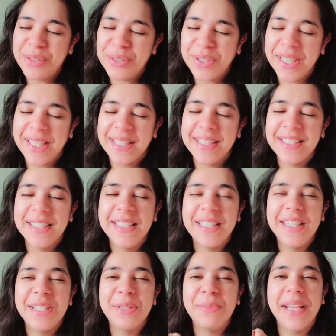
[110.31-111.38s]
चुकी है जिस दिन की
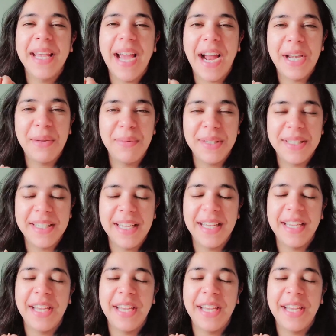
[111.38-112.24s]
सुबह के आठ बज गए